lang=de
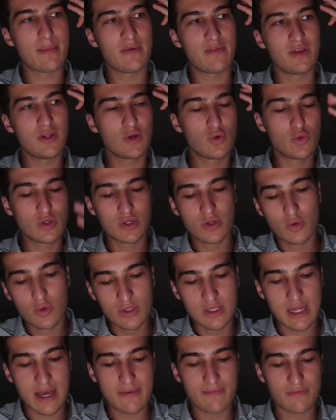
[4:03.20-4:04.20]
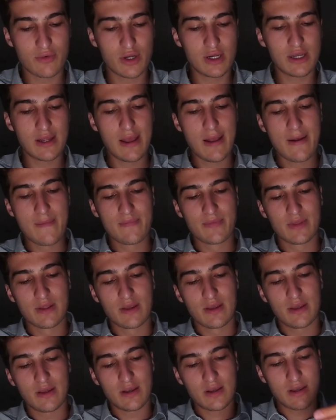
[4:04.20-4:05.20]
aber wenn ihr gute Noten haben wollt,
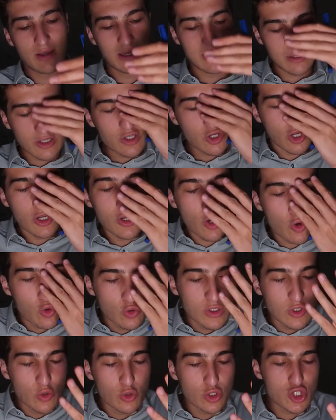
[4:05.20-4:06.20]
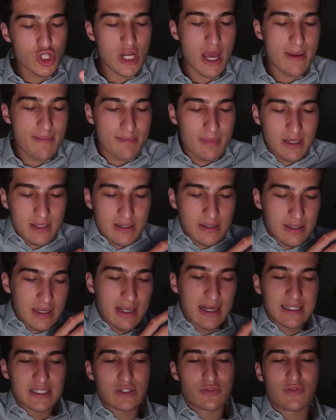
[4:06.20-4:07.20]
ihr könnt auch gute Noten schreiben mit
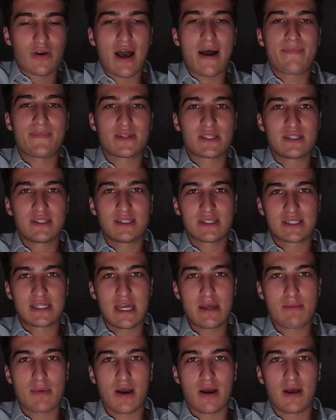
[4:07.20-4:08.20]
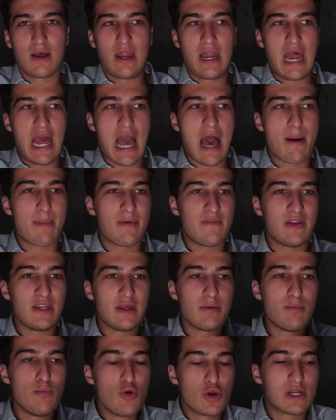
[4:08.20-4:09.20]
den ganzen Farben, das ist nicht das Thema. Aber wenn
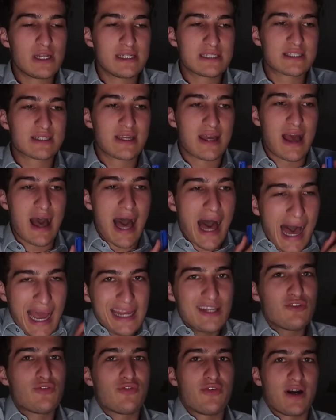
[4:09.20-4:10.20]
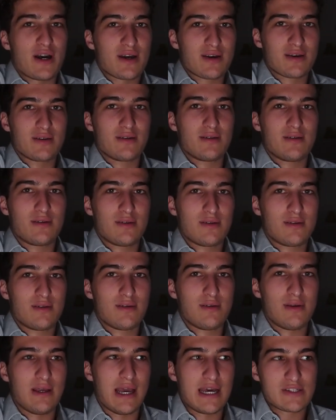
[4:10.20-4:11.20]
ihr möglichst einfach,
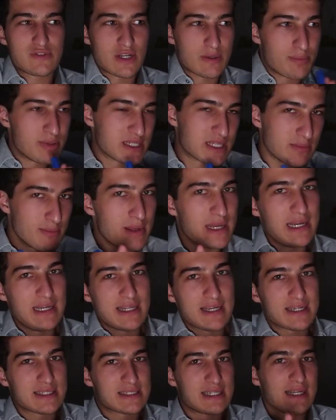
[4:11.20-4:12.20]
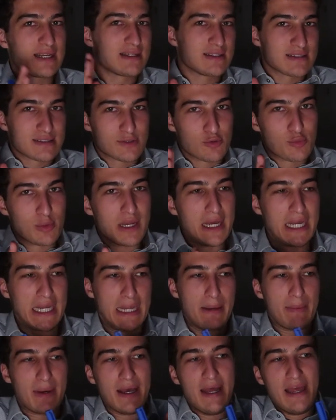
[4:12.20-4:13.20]
ja, das ist vielleicht ein bisschen männlicheres Denken, das tut mir
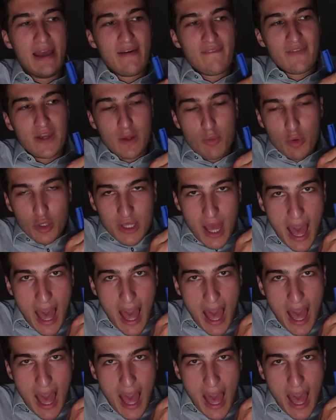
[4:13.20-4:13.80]
leid, aber wenn ihr